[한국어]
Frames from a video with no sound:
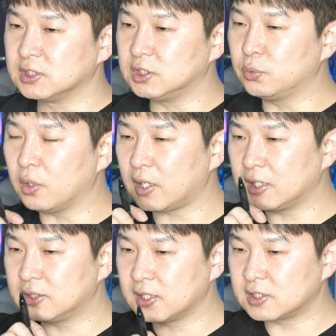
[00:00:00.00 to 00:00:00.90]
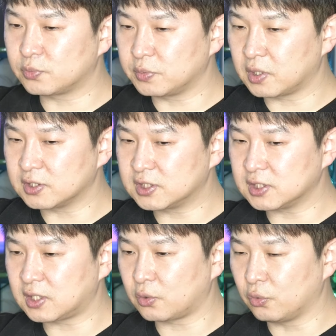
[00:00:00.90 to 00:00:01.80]
2월에 인텔 제품이
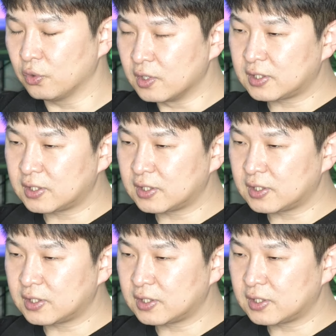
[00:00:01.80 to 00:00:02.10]
런칭이 되고